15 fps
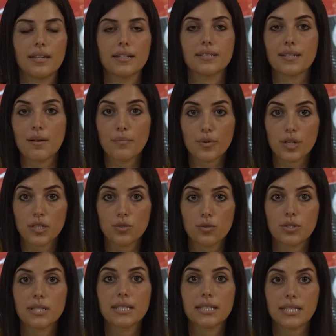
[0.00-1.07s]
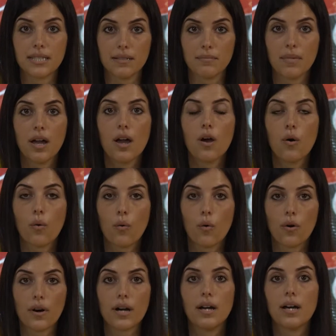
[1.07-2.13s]
por la temperatura, el vapor y
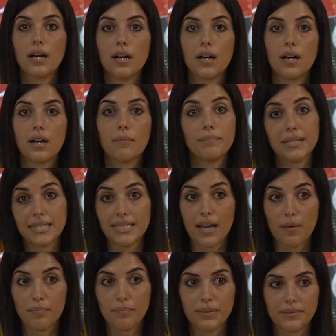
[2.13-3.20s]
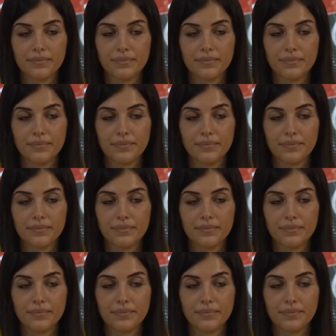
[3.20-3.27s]
lo que se va acumulando.